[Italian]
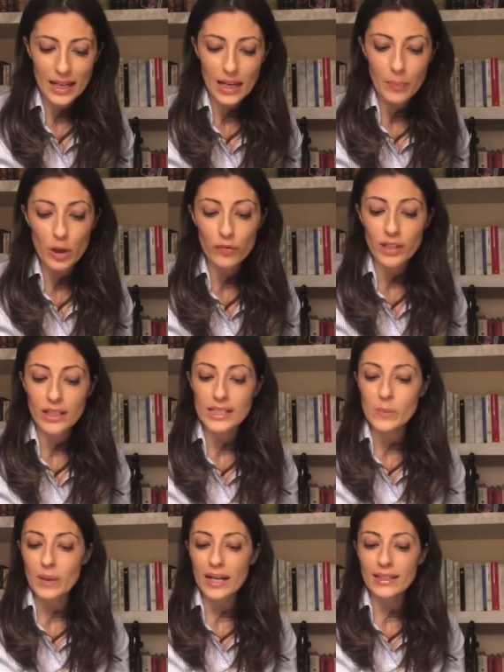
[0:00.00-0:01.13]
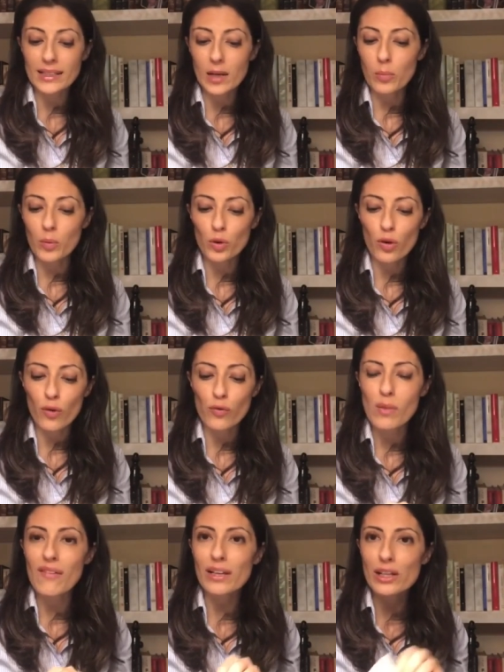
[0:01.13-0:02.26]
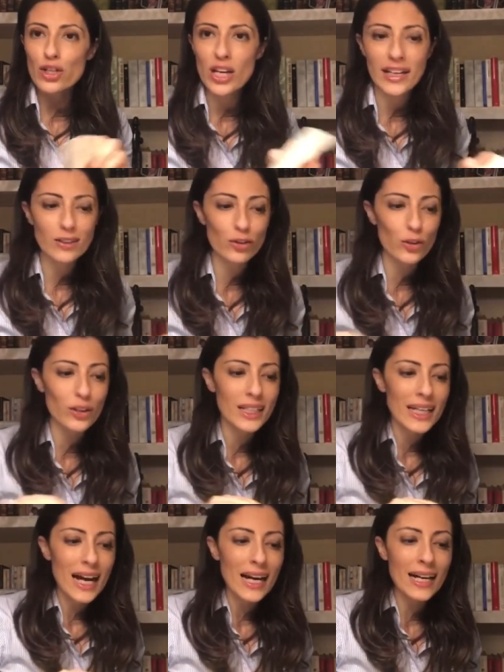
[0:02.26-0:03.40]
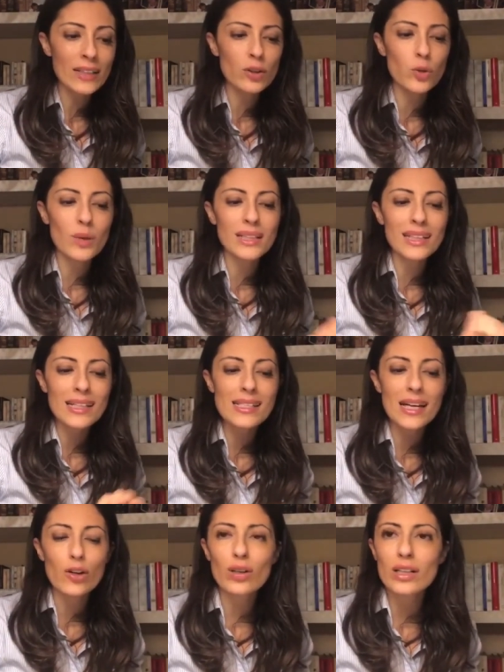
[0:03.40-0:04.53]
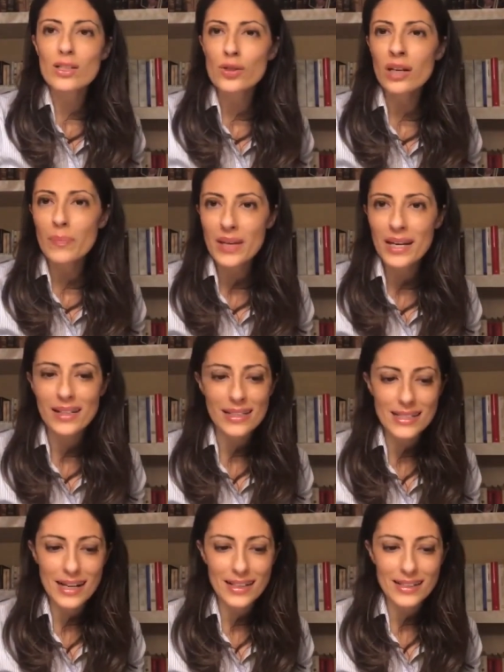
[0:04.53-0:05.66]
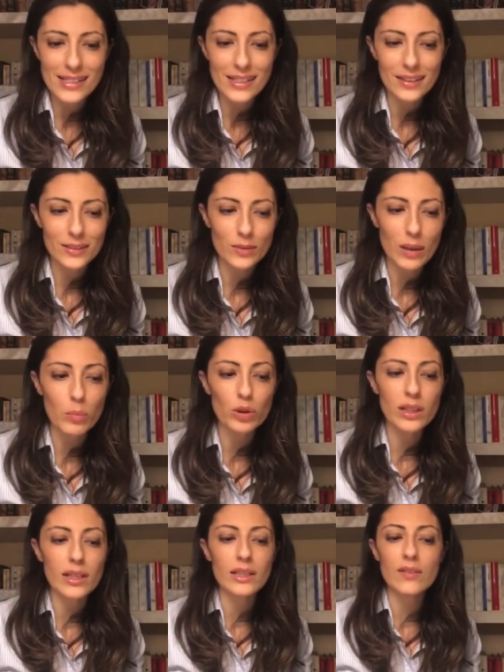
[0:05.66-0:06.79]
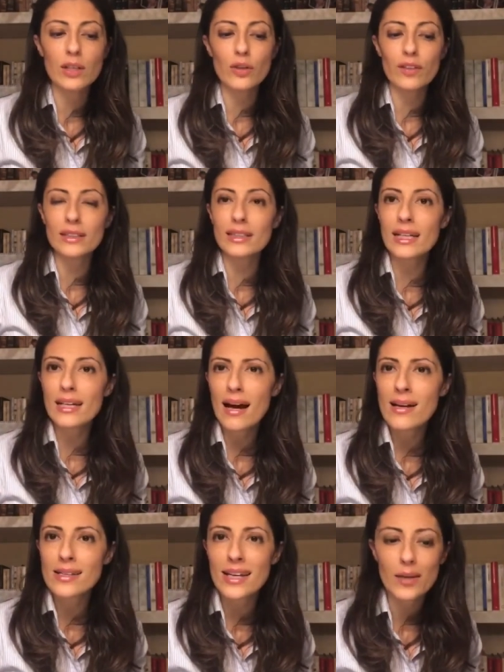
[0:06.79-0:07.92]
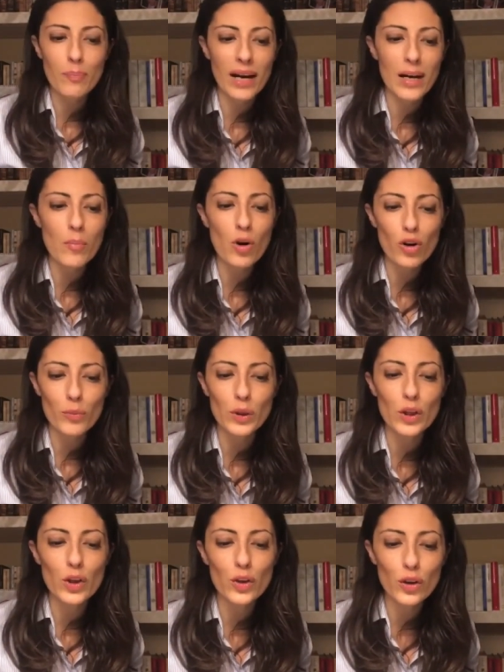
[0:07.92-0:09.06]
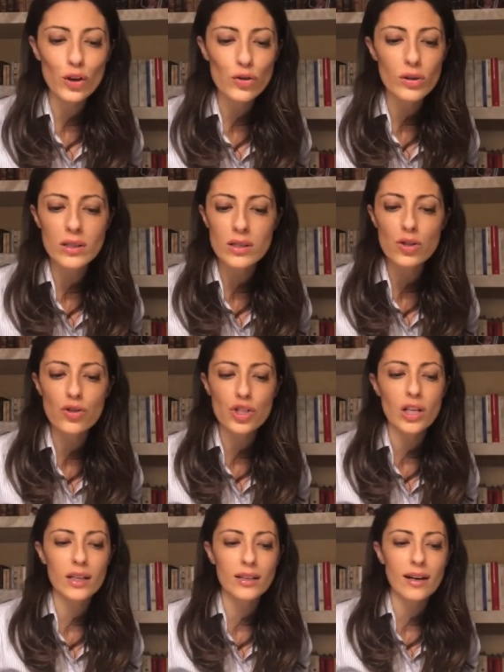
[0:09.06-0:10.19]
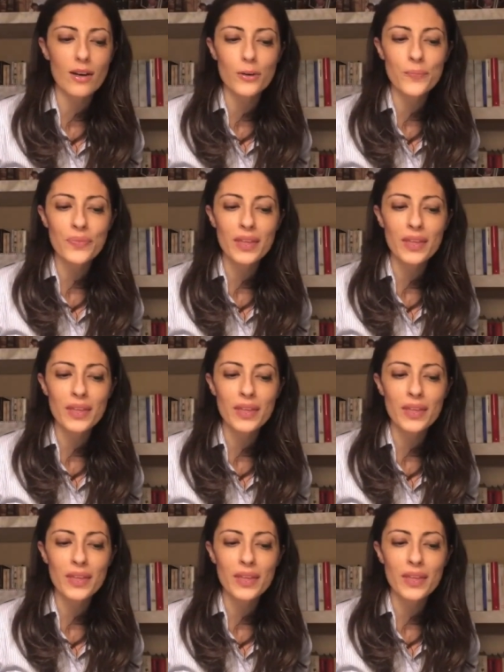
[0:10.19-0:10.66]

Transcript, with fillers: La pirofila di spaghetti al pomodoro fumava al centro, accanto ad una tazza a colazione piena di salsa, una bottiglia di vino fatta in casa, e il pane morbido e colloso del signor Sciacchitano.